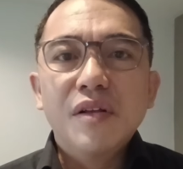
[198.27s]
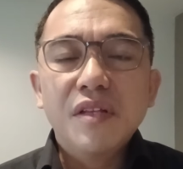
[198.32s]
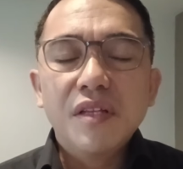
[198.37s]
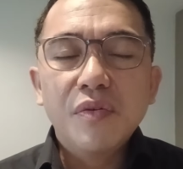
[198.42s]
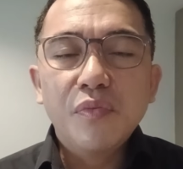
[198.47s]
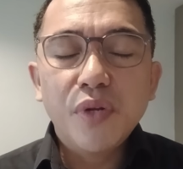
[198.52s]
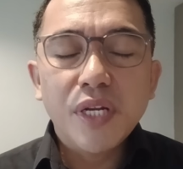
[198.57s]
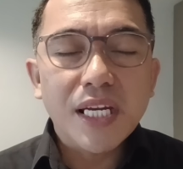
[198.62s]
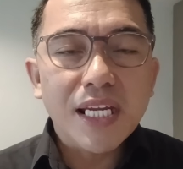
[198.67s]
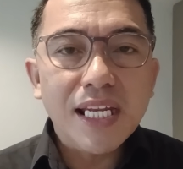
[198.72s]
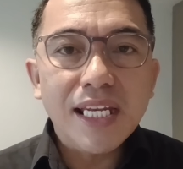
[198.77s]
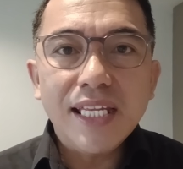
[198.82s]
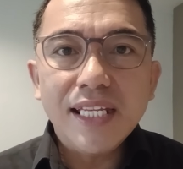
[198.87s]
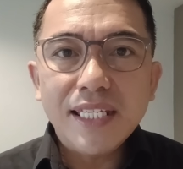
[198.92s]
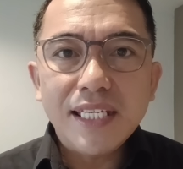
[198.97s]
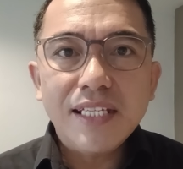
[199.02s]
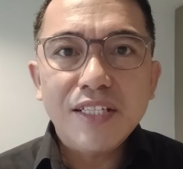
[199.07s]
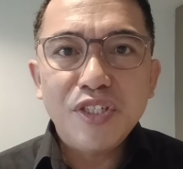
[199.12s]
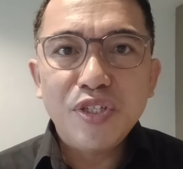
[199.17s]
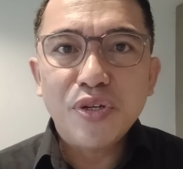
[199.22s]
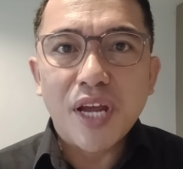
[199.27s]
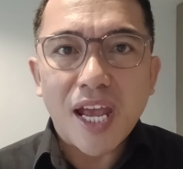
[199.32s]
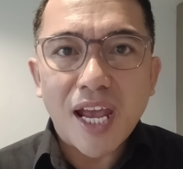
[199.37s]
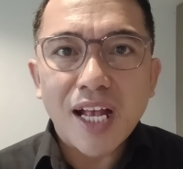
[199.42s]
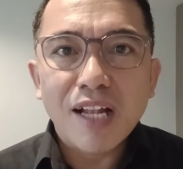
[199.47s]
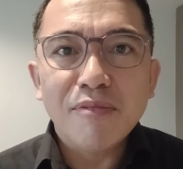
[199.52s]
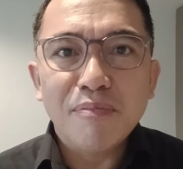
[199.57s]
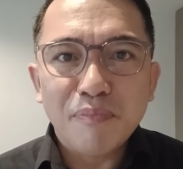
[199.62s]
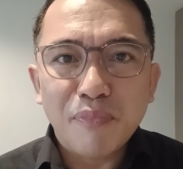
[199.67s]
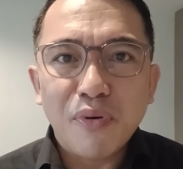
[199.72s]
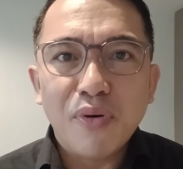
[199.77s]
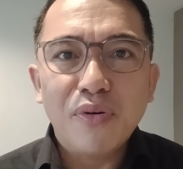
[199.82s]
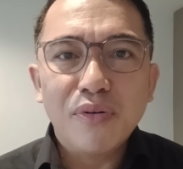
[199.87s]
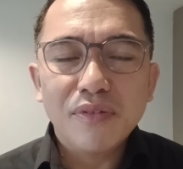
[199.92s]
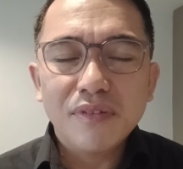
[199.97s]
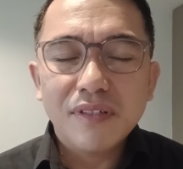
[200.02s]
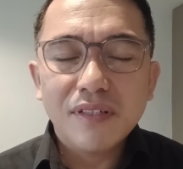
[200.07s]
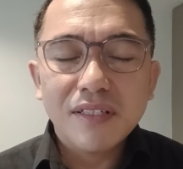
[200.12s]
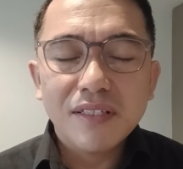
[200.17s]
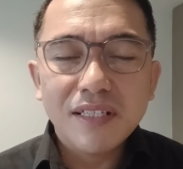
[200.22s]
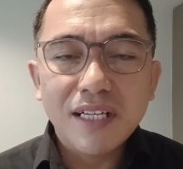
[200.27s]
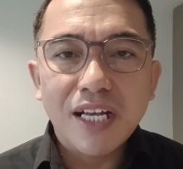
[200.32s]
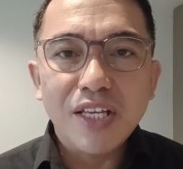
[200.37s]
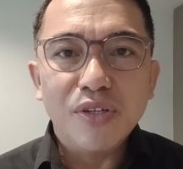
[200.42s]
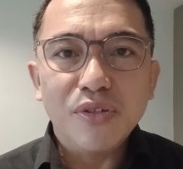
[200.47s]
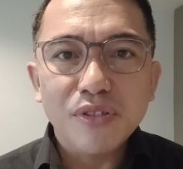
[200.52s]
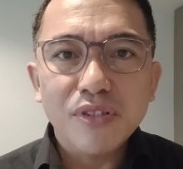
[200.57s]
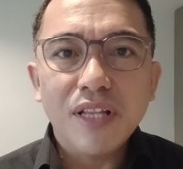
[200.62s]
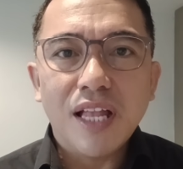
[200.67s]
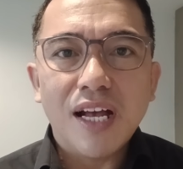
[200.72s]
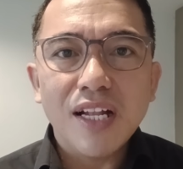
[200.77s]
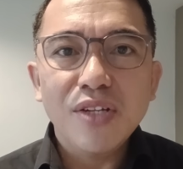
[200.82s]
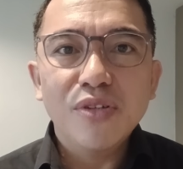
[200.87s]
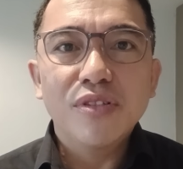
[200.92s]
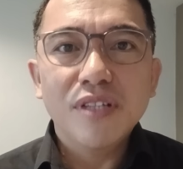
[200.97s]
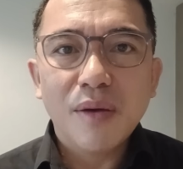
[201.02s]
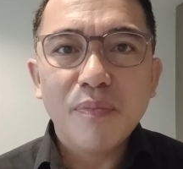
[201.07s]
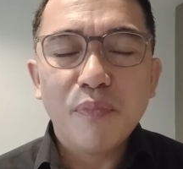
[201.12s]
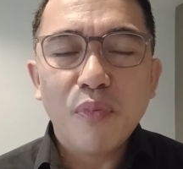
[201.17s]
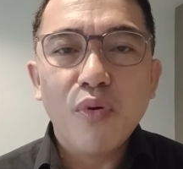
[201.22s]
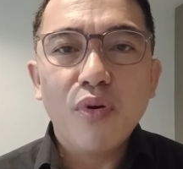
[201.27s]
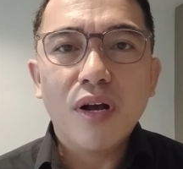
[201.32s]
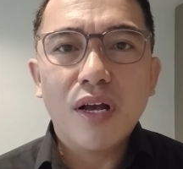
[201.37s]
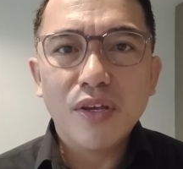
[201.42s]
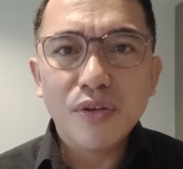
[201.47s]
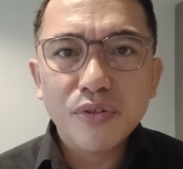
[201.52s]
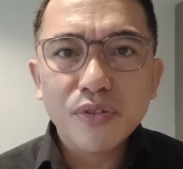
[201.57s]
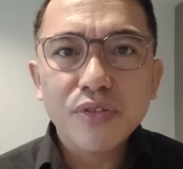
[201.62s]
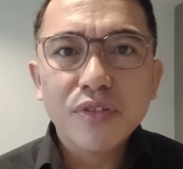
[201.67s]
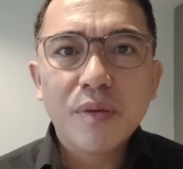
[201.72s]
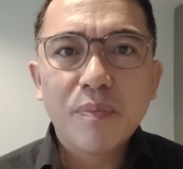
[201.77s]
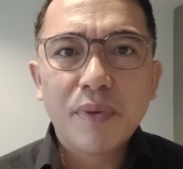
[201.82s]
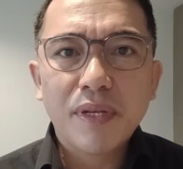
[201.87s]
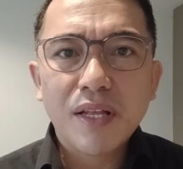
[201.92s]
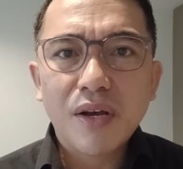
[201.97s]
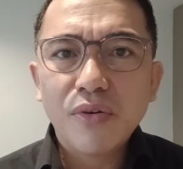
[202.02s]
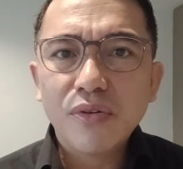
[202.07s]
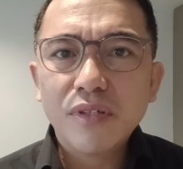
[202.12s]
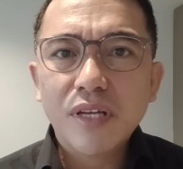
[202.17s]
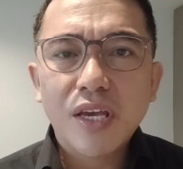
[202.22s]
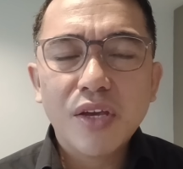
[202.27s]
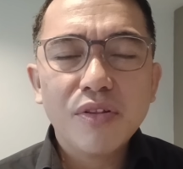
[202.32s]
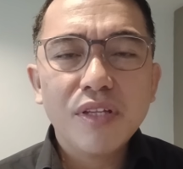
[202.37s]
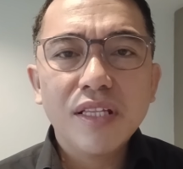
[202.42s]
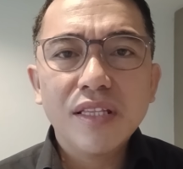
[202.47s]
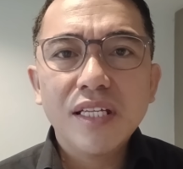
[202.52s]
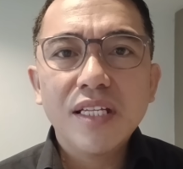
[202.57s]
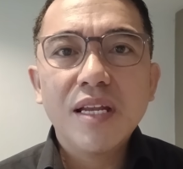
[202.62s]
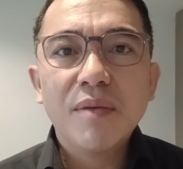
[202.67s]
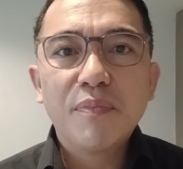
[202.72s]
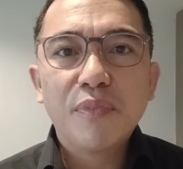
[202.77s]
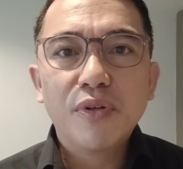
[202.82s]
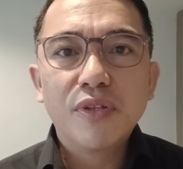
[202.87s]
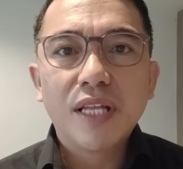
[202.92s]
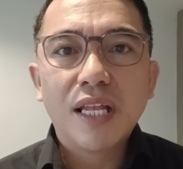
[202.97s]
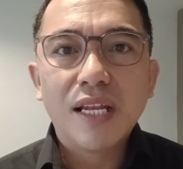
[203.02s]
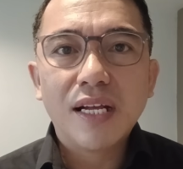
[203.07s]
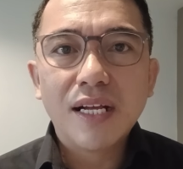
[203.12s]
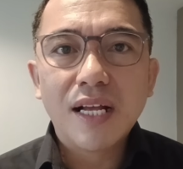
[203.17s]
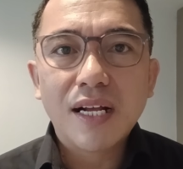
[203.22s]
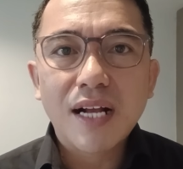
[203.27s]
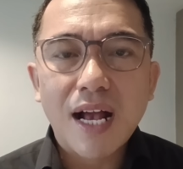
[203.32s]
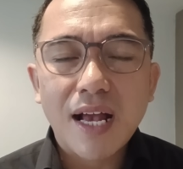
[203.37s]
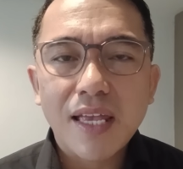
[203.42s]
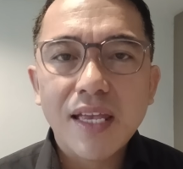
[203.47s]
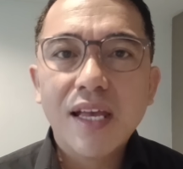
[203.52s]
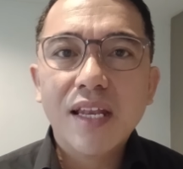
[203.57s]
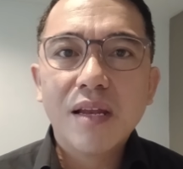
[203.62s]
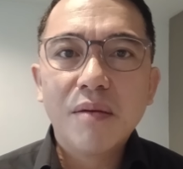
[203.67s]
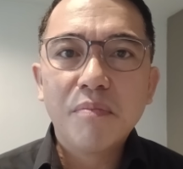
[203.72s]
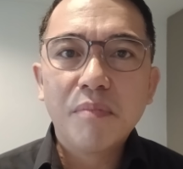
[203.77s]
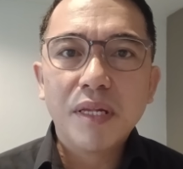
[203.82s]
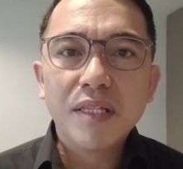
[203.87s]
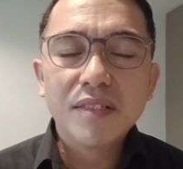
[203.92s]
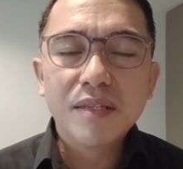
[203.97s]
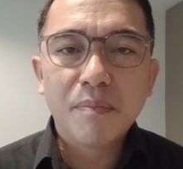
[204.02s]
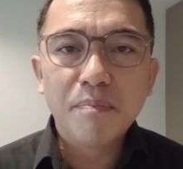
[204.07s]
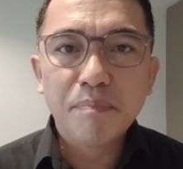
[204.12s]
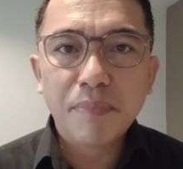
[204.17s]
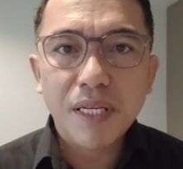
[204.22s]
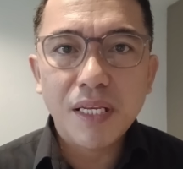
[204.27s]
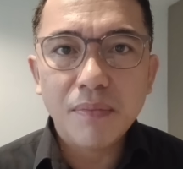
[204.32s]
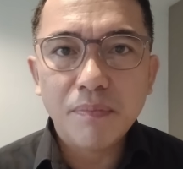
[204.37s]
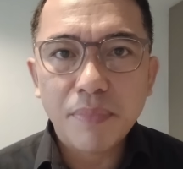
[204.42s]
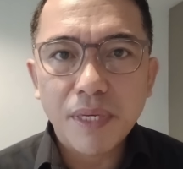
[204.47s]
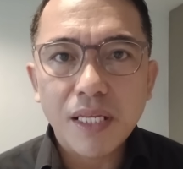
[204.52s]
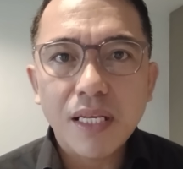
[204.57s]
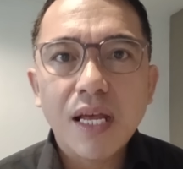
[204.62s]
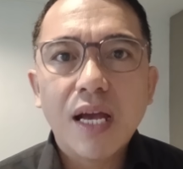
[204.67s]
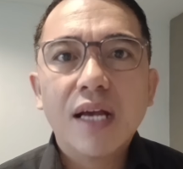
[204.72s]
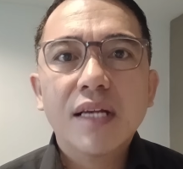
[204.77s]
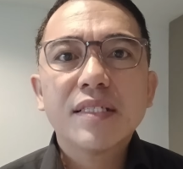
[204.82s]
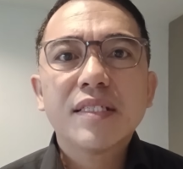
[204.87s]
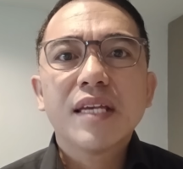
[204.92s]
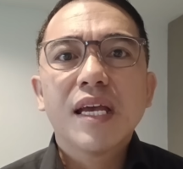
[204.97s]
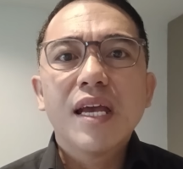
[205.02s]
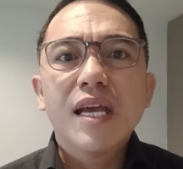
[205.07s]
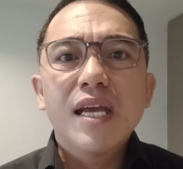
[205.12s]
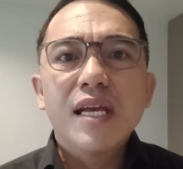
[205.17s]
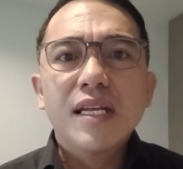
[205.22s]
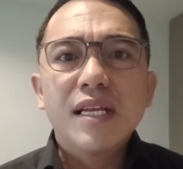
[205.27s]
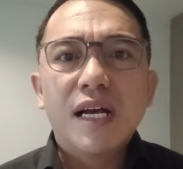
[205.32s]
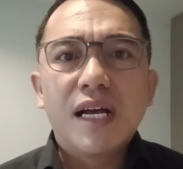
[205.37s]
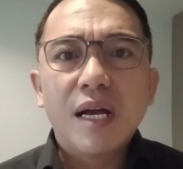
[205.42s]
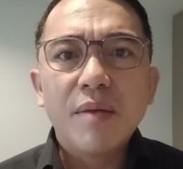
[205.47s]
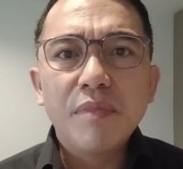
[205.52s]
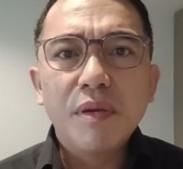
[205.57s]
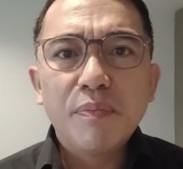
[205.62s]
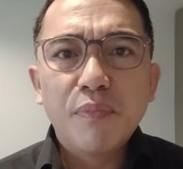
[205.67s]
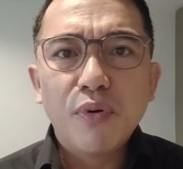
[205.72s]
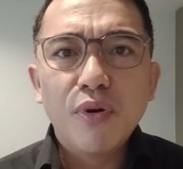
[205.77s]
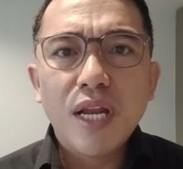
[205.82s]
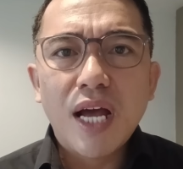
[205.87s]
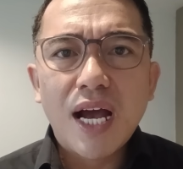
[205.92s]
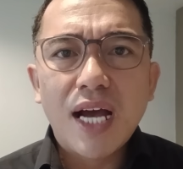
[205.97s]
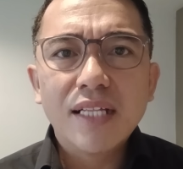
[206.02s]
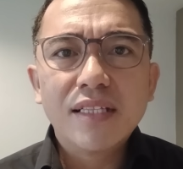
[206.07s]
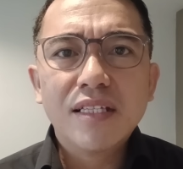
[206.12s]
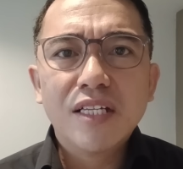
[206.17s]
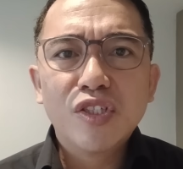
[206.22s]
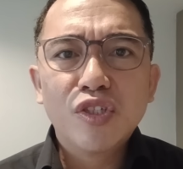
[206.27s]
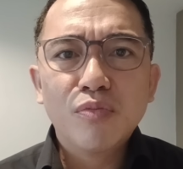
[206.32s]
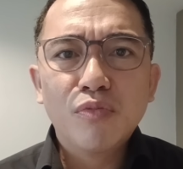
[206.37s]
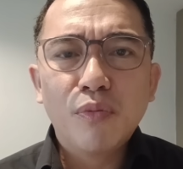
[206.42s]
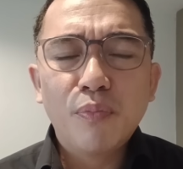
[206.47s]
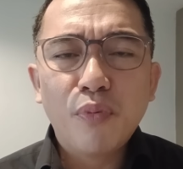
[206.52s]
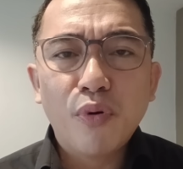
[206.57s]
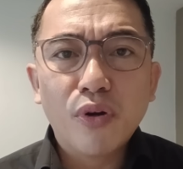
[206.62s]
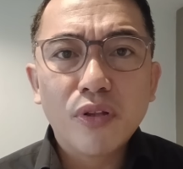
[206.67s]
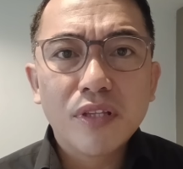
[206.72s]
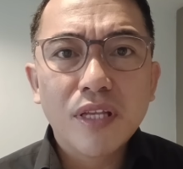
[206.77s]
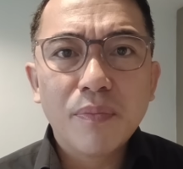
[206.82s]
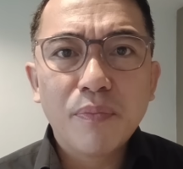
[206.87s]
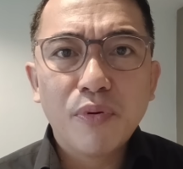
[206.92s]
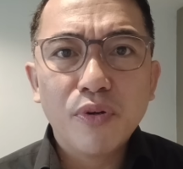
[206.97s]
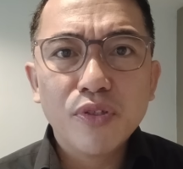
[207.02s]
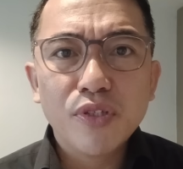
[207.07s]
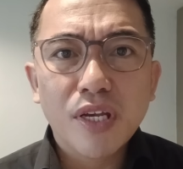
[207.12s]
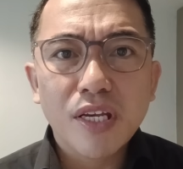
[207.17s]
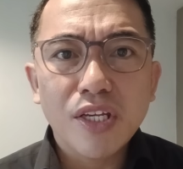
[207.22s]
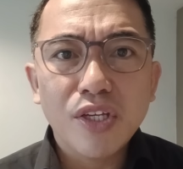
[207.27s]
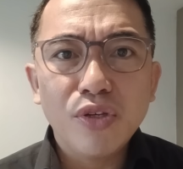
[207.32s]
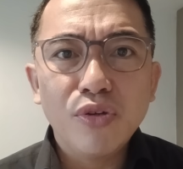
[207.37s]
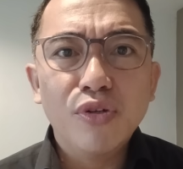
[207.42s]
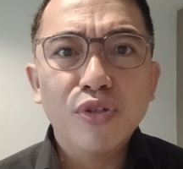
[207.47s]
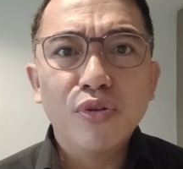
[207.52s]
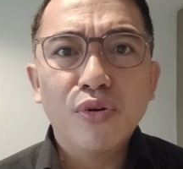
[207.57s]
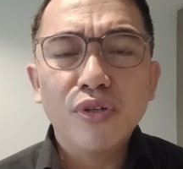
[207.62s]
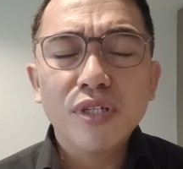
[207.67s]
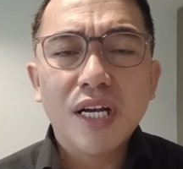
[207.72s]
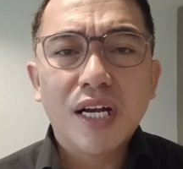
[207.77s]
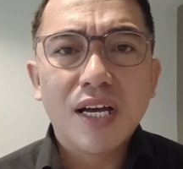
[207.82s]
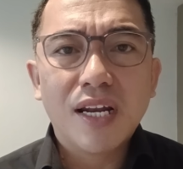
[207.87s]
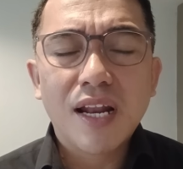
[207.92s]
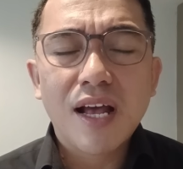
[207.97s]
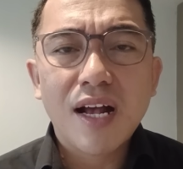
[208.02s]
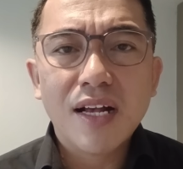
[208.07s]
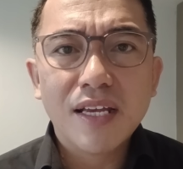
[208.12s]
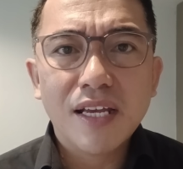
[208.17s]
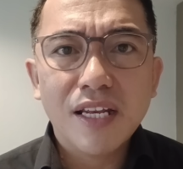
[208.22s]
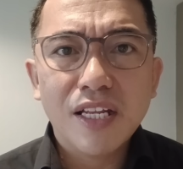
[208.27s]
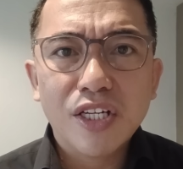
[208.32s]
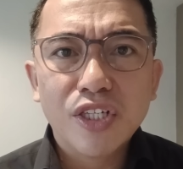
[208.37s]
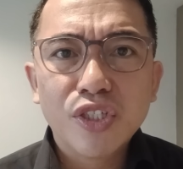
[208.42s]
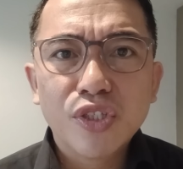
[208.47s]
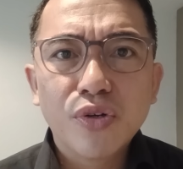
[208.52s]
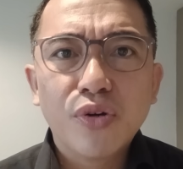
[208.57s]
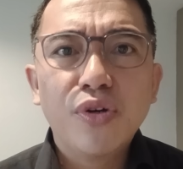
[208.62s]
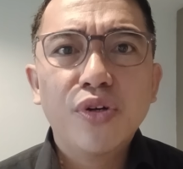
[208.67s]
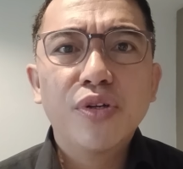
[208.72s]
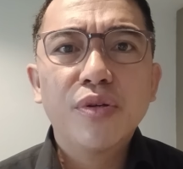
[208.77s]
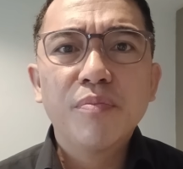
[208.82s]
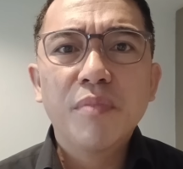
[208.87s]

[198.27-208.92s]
we really need your help po ngayon, lalo na po ngayon sa panahon ngayon, hindi na po talaga kaya ng bansang Pilipinas na kami pong lahat na sumuporta po sa inyo noong nakaraang eleksyon,